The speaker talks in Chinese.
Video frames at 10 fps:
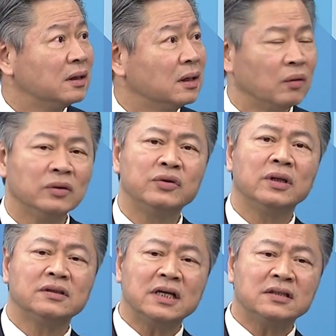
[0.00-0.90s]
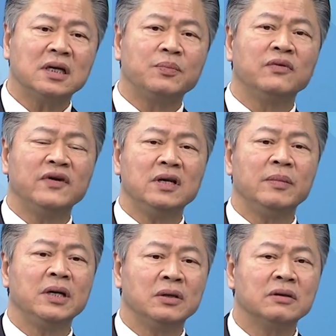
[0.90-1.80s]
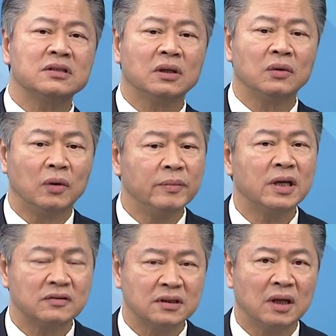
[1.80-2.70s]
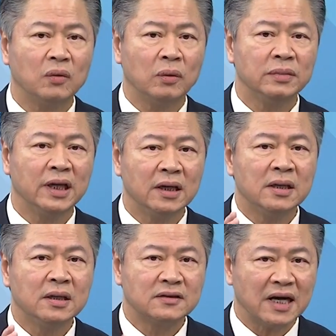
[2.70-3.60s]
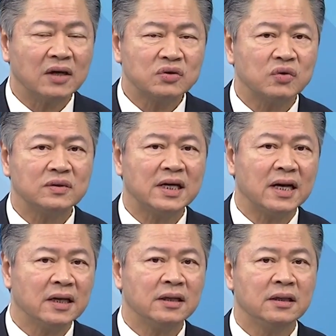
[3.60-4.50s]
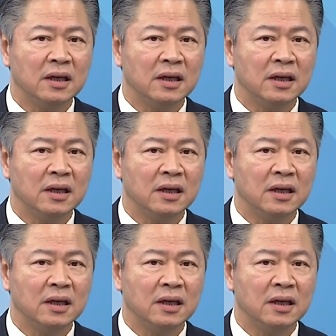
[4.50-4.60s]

哦，我觉得在这个部分里面，有的时候我们要知道我们的长处在哪里，